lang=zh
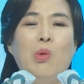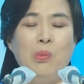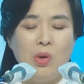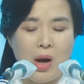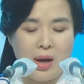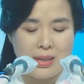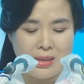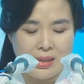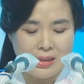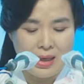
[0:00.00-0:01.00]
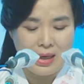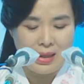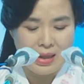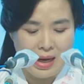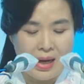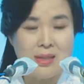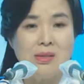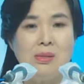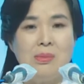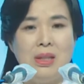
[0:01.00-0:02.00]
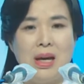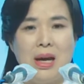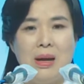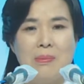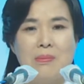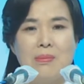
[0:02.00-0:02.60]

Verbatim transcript: 我们要爱弟兄，爱他们如己。